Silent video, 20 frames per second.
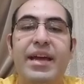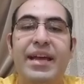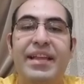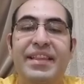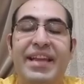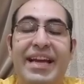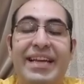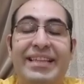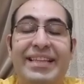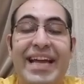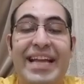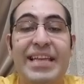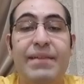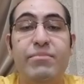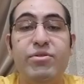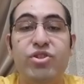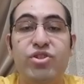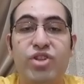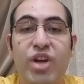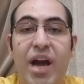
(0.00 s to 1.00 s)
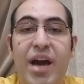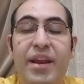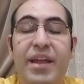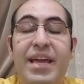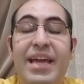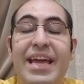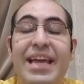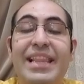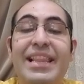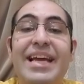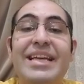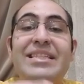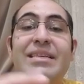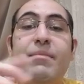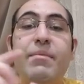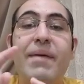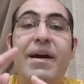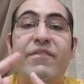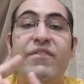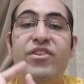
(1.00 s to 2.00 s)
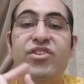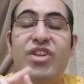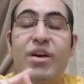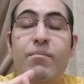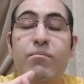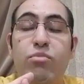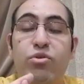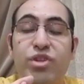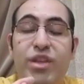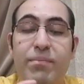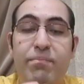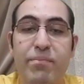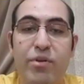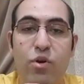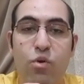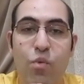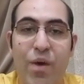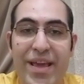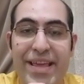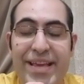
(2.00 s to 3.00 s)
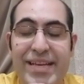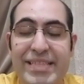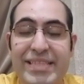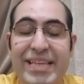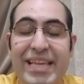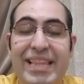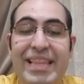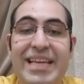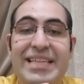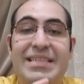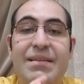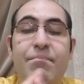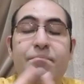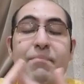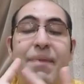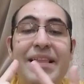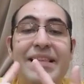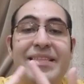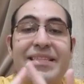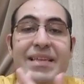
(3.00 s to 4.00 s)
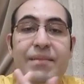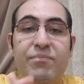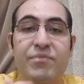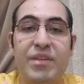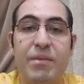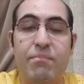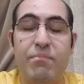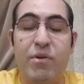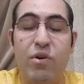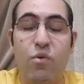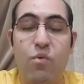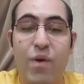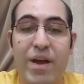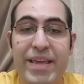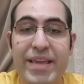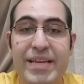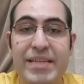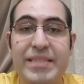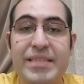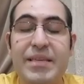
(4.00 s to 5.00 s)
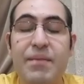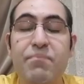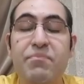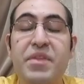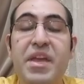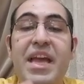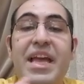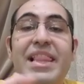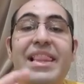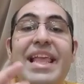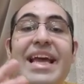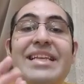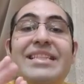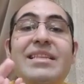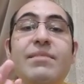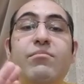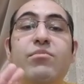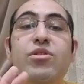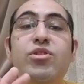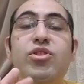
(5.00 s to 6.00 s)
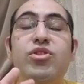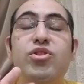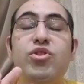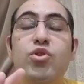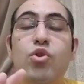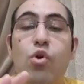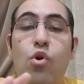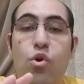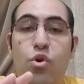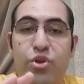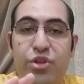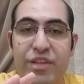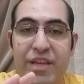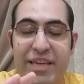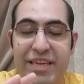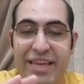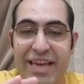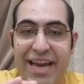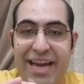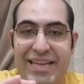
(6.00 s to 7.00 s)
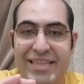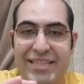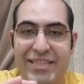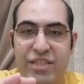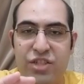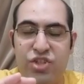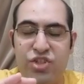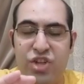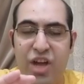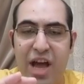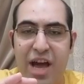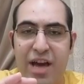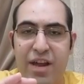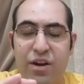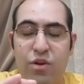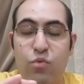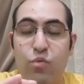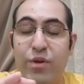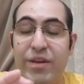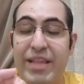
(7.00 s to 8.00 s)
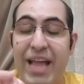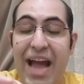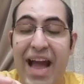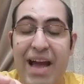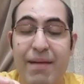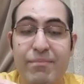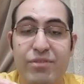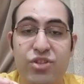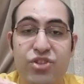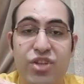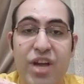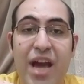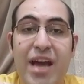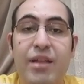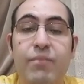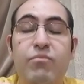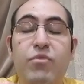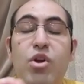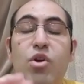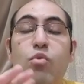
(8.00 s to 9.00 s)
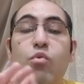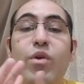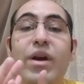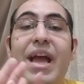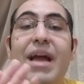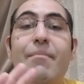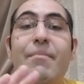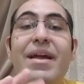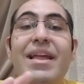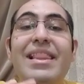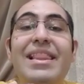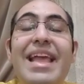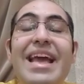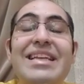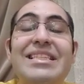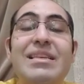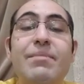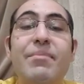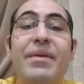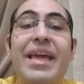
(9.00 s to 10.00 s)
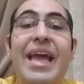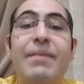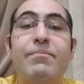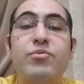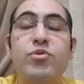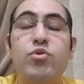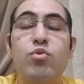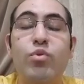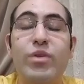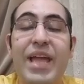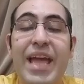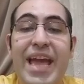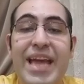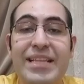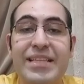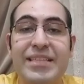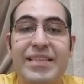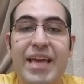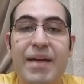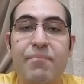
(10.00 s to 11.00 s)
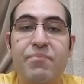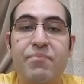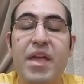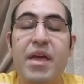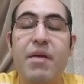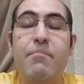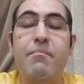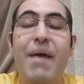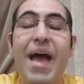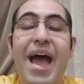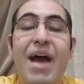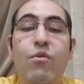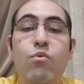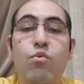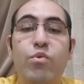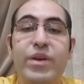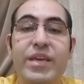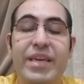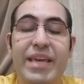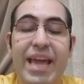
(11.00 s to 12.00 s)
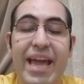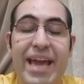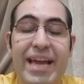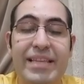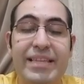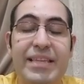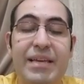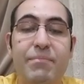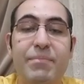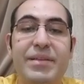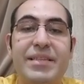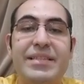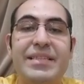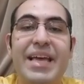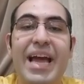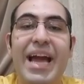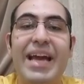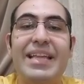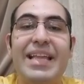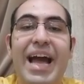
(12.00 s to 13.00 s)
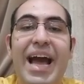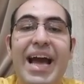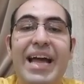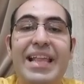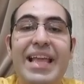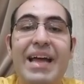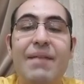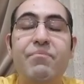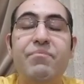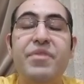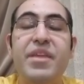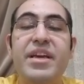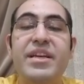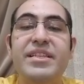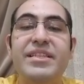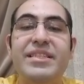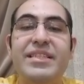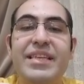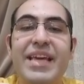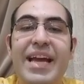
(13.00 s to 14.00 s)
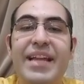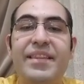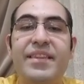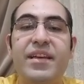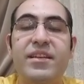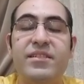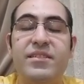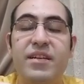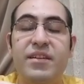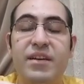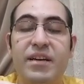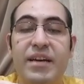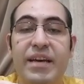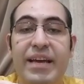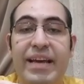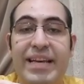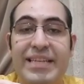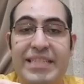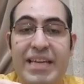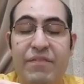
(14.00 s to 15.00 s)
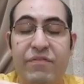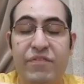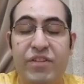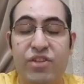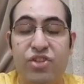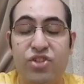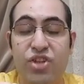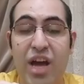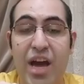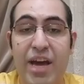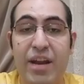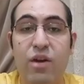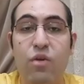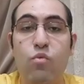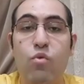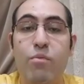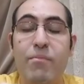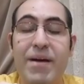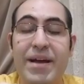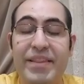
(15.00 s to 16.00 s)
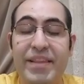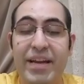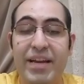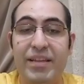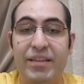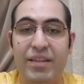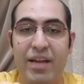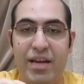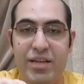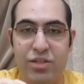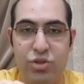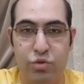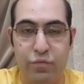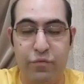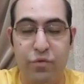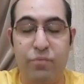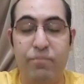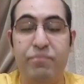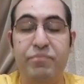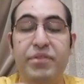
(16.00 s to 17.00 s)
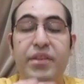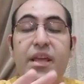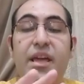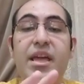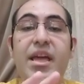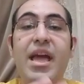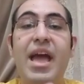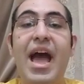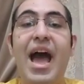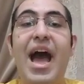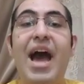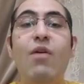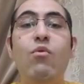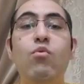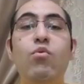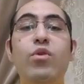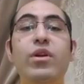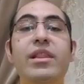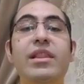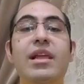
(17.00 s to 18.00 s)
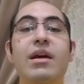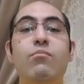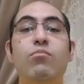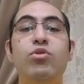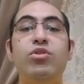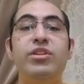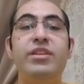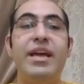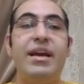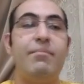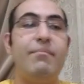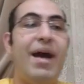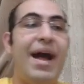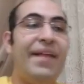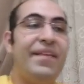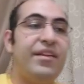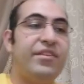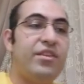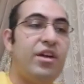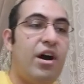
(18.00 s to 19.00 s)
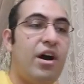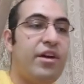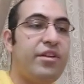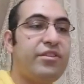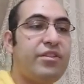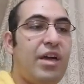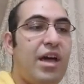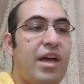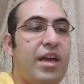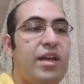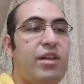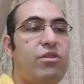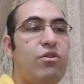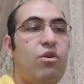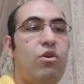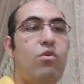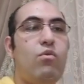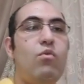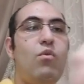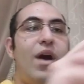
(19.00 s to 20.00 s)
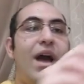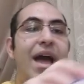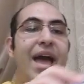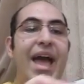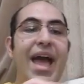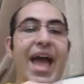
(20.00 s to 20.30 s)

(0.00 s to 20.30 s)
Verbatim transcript: نعتني بالشعر لازم يبقى فيه شامبو طبي كويس لازم بلسم طبي كويس لازم لسيون يغذي الشعر وينعم الشعر وكمان لازم كبسولات مقويات بتساعد على زيادة آه، كثافة الشعر ومنع تقصفه اول منتج معانا النهارده اللي هو